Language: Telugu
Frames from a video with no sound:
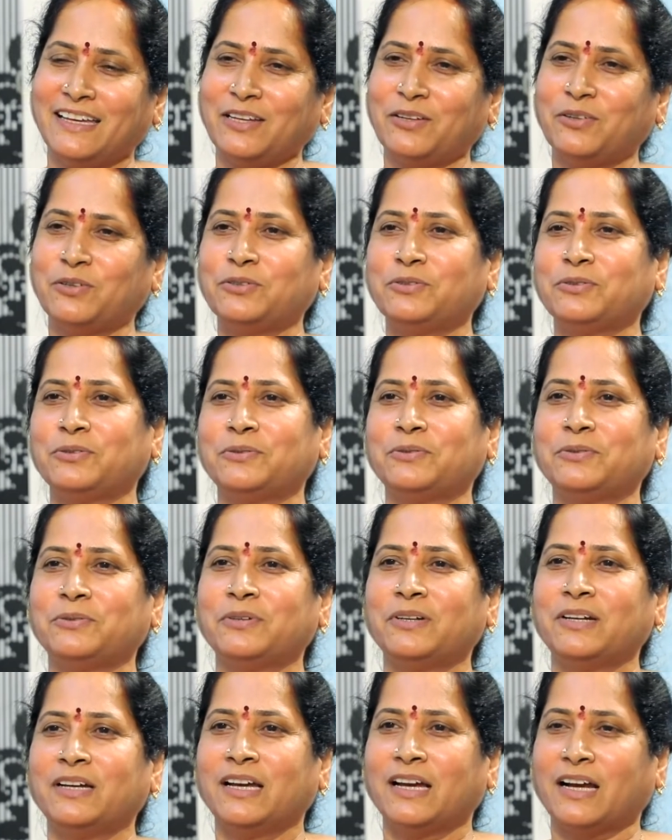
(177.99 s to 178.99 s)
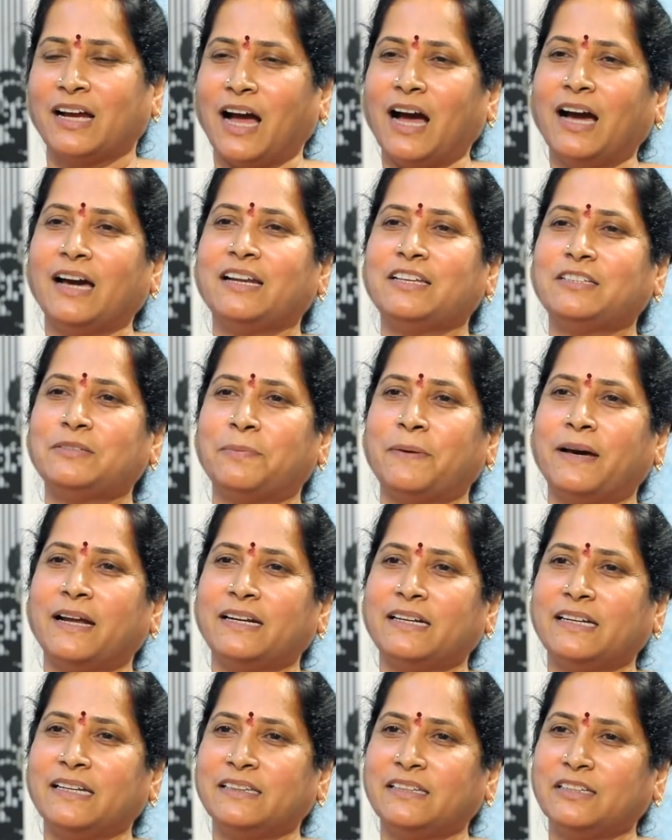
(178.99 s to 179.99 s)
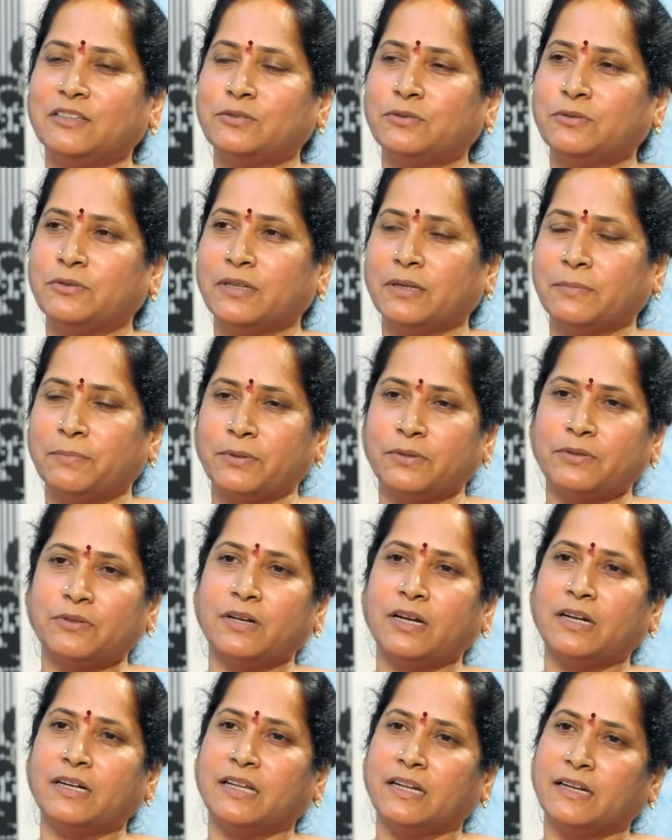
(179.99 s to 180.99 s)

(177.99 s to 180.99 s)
ఈరోజు కాంగ్రెస్ పార్టీ తీసుకునే పొత్తుల